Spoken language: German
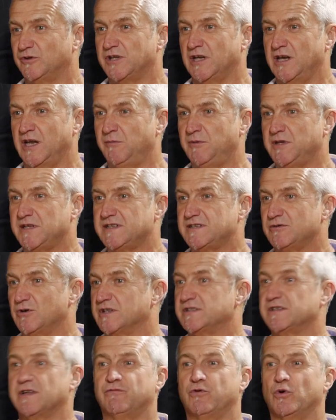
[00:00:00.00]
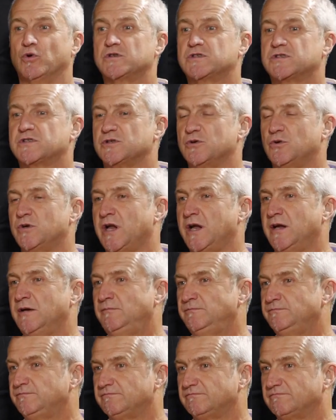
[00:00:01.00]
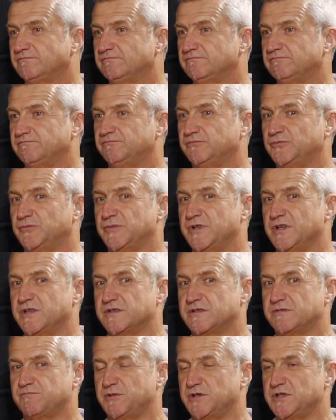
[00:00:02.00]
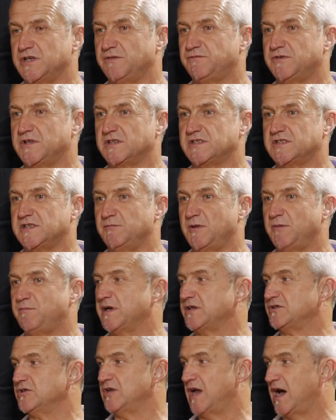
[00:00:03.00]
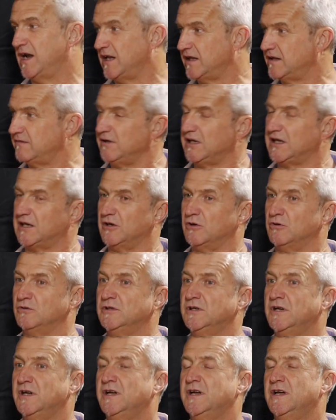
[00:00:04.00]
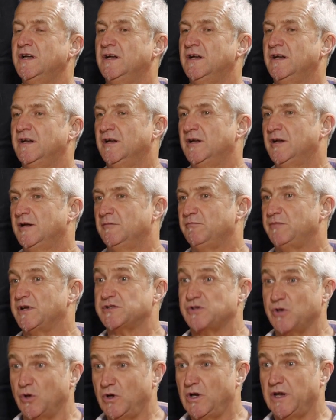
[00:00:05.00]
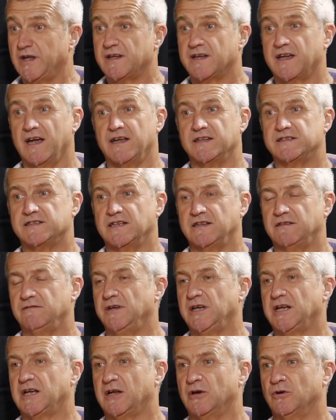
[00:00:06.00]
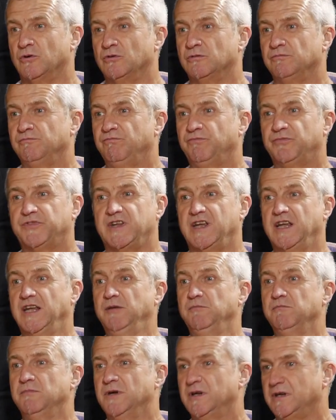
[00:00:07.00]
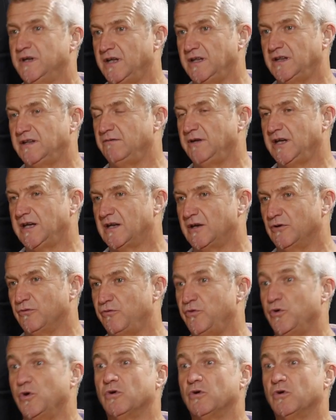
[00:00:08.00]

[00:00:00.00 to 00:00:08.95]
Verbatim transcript: Unternehmen, das heißt Erfolgszone. Das beschäftigt sich mit Personalentwicklung, Persönlichkeitsentwicklung, Teamentwicklung,